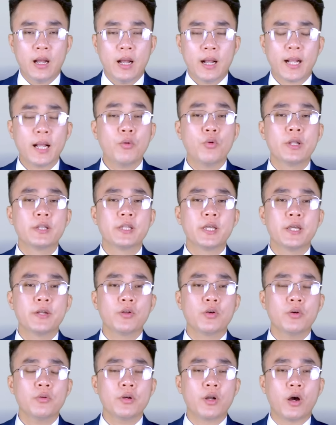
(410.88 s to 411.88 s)
Các nguồn tin
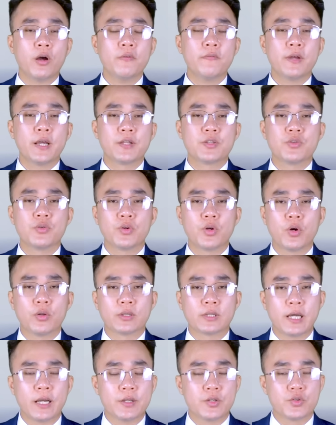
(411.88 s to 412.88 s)
cũng nói về xung đột
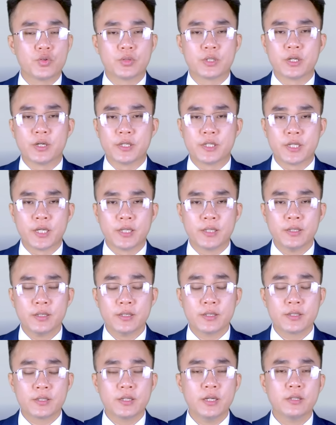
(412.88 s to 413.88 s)
tại trụ sở chính
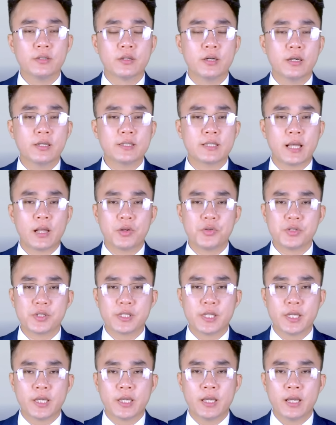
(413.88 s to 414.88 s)
giữa tướng
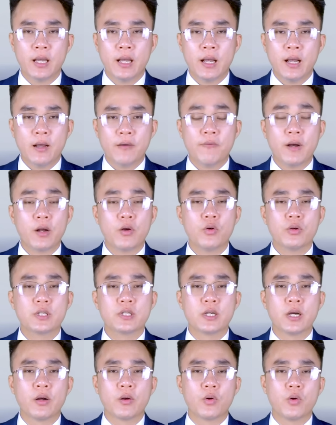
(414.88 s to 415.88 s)
Zaluzhny và Cục
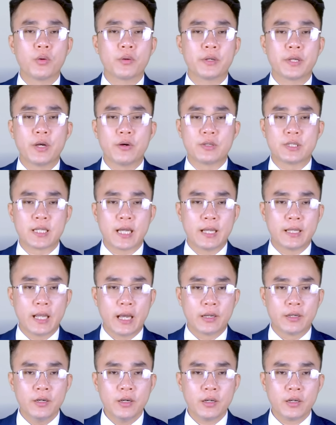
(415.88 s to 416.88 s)
trưởng Cục Điều tra
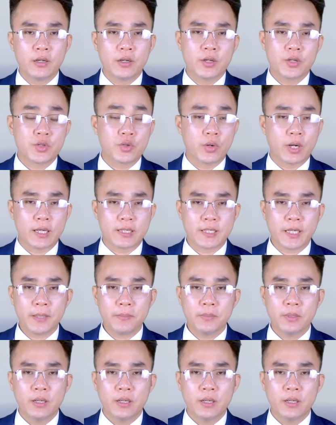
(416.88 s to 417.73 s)
Nhà nước Sukachep,